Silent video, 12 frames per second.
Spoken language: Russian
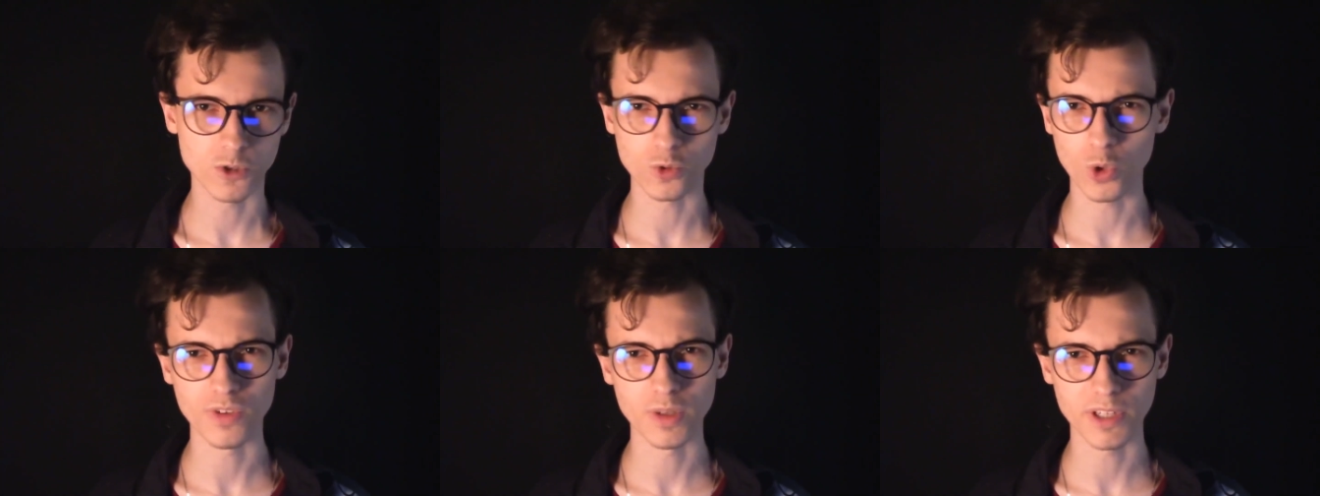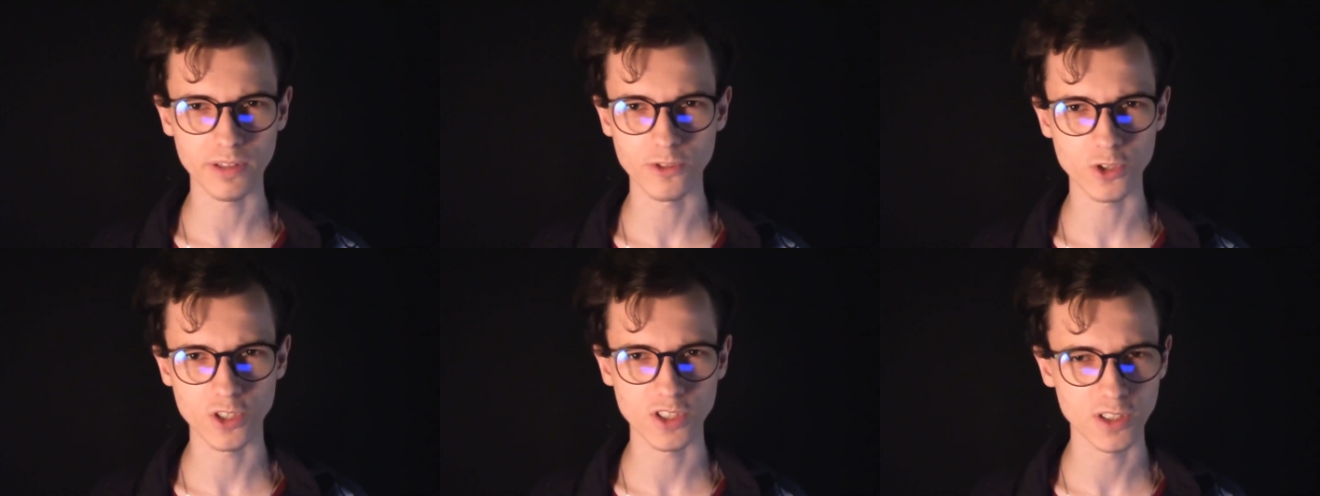Суровая
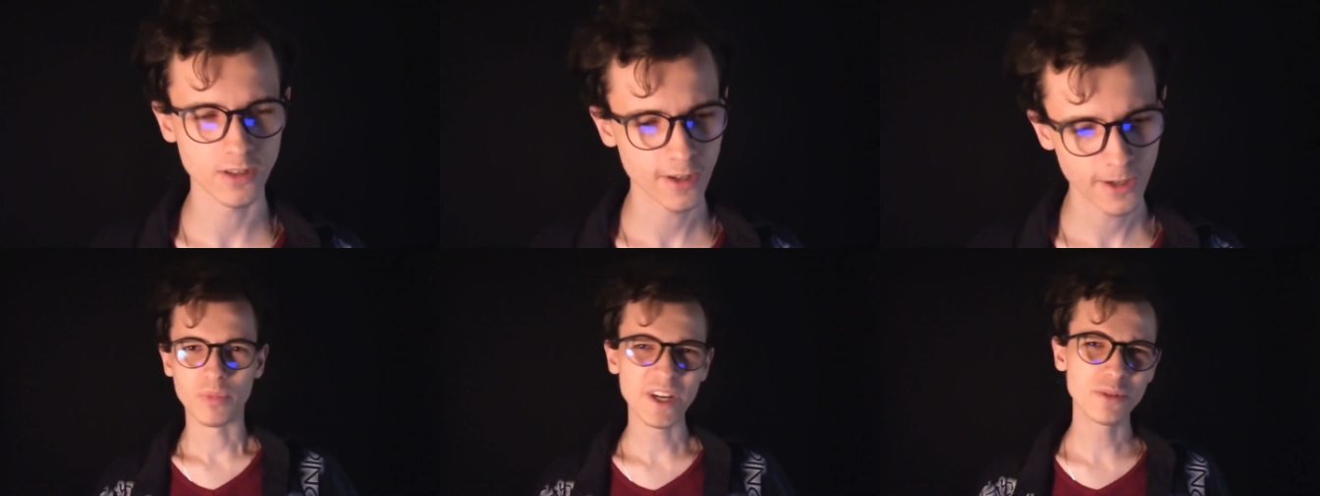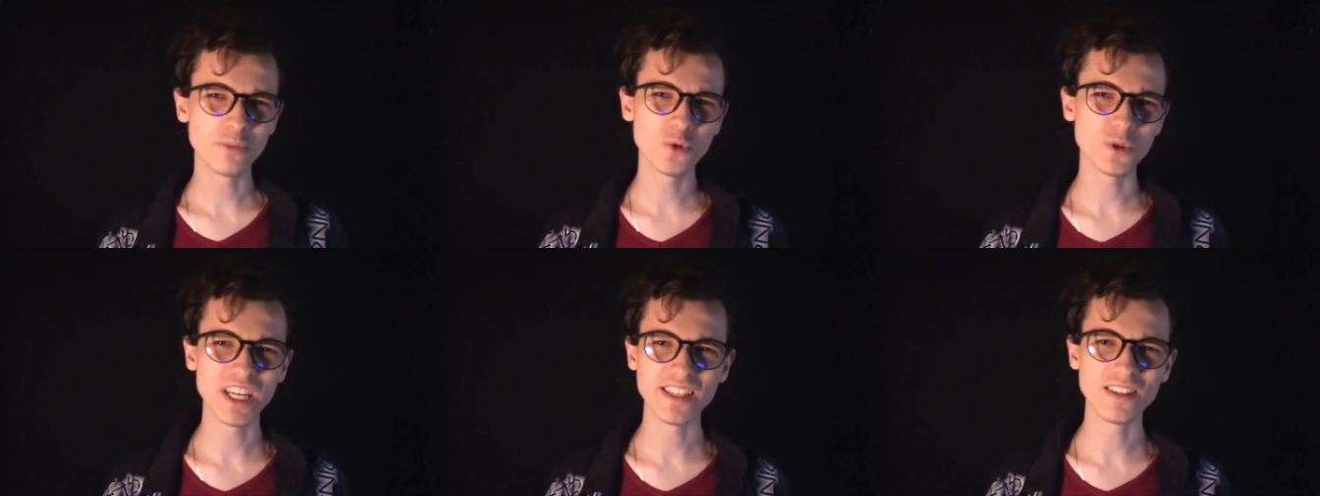правда жизни.
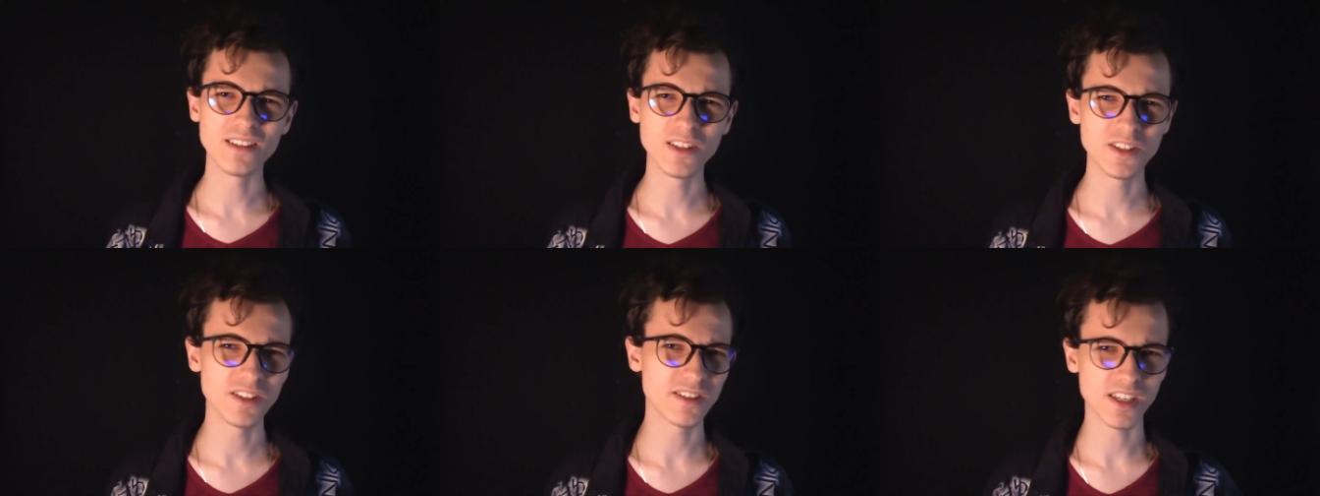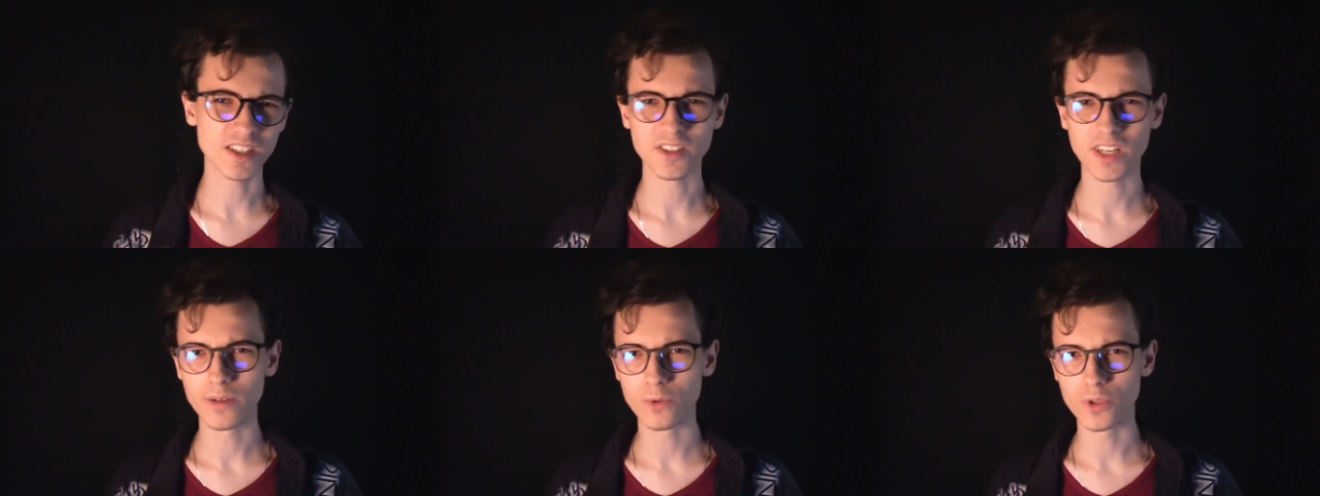Поэтому я не сильно
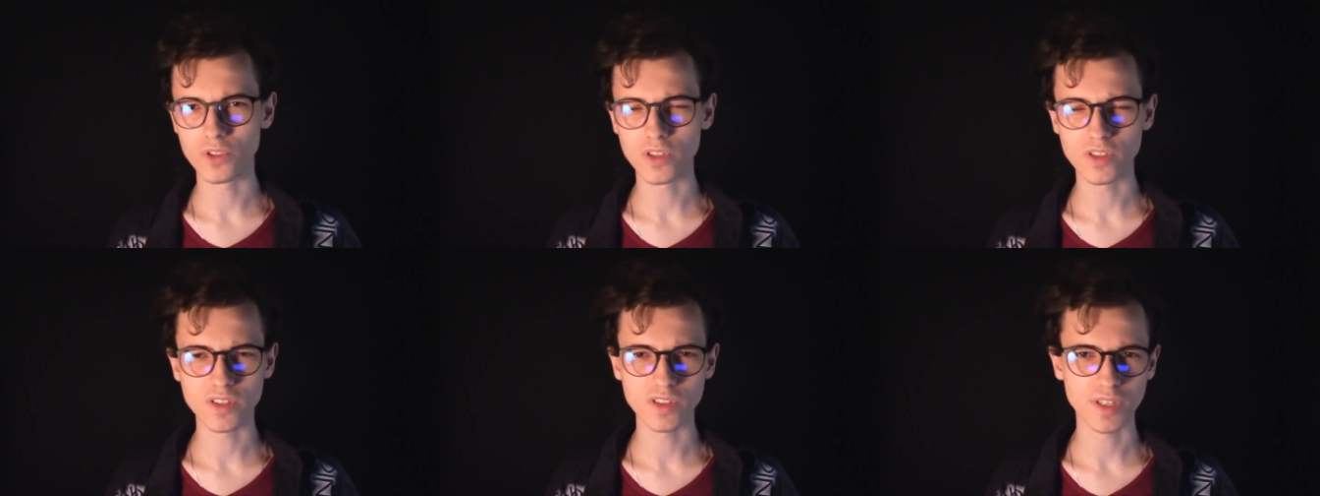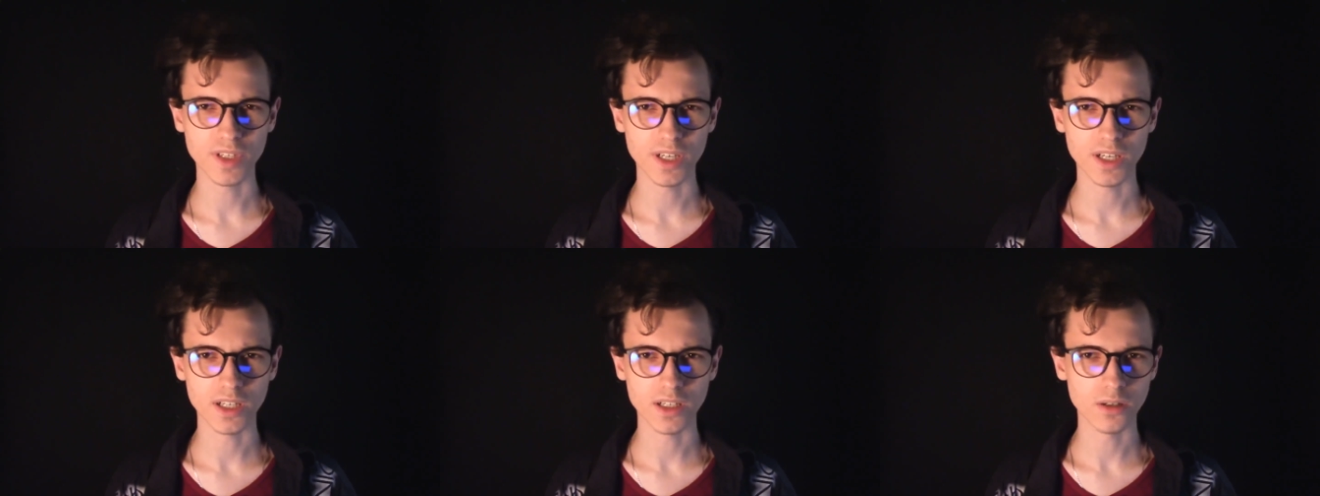расстраиваюсь
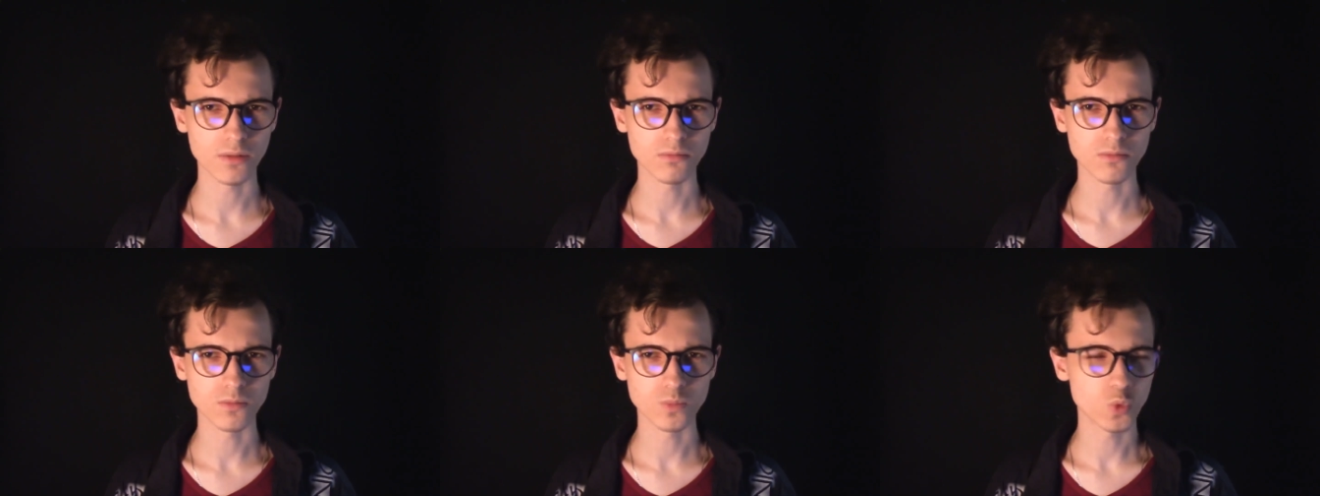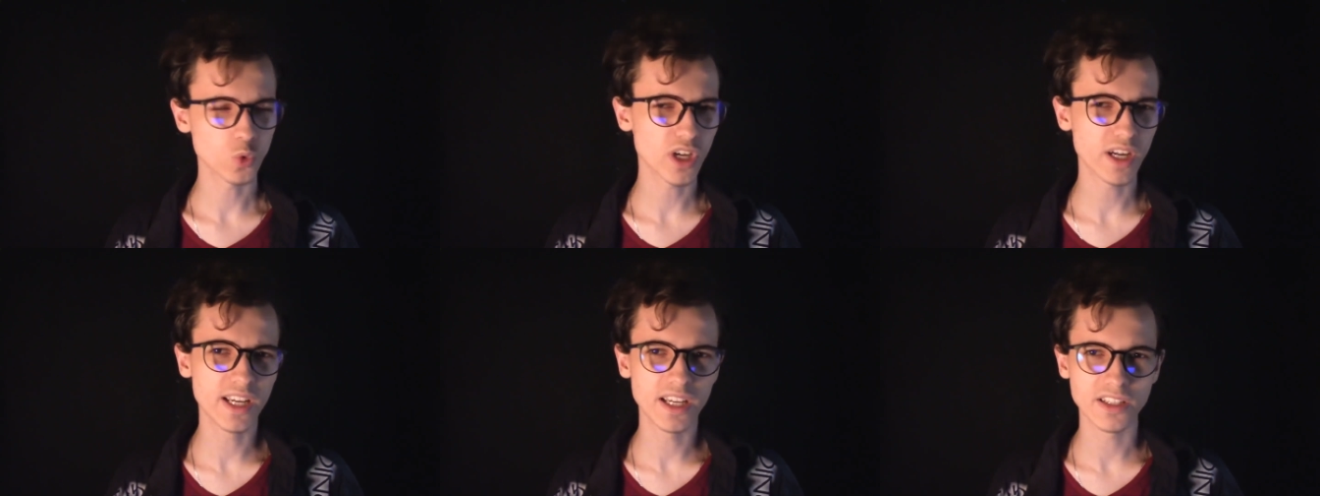из-за
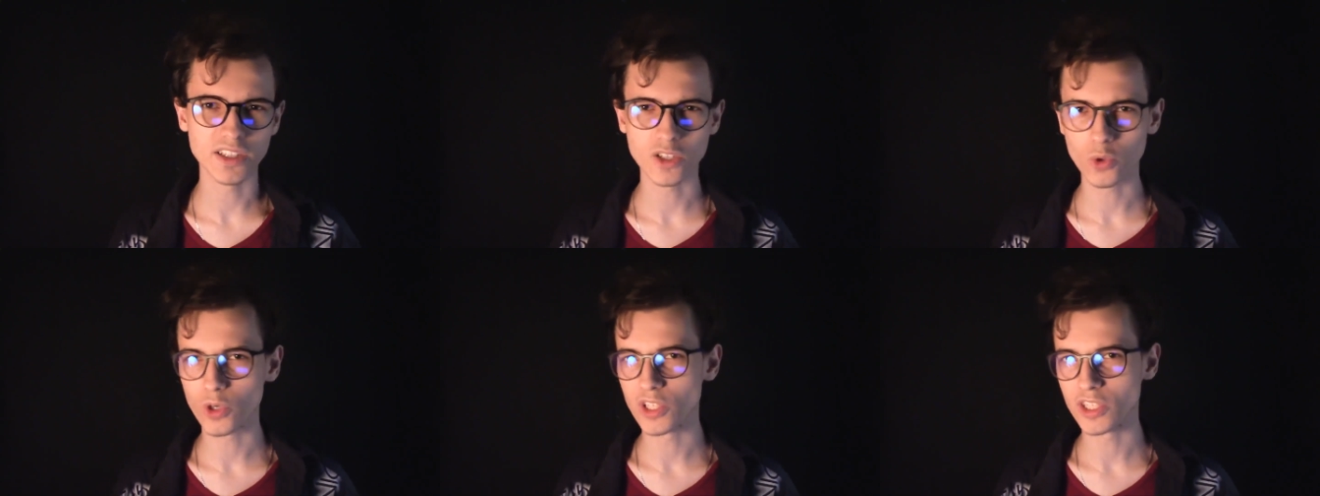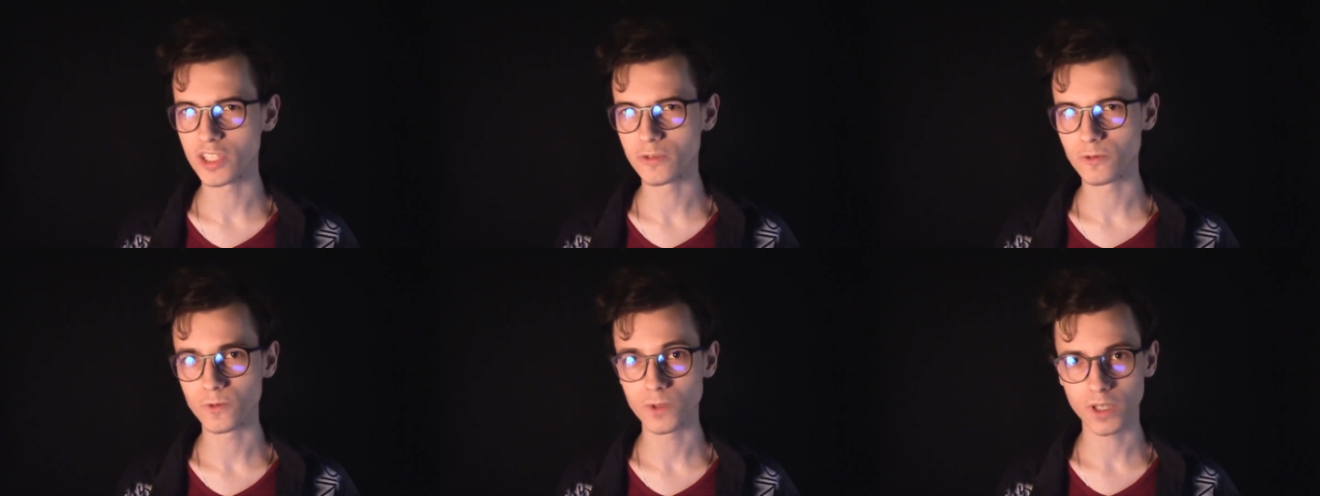удаления роликов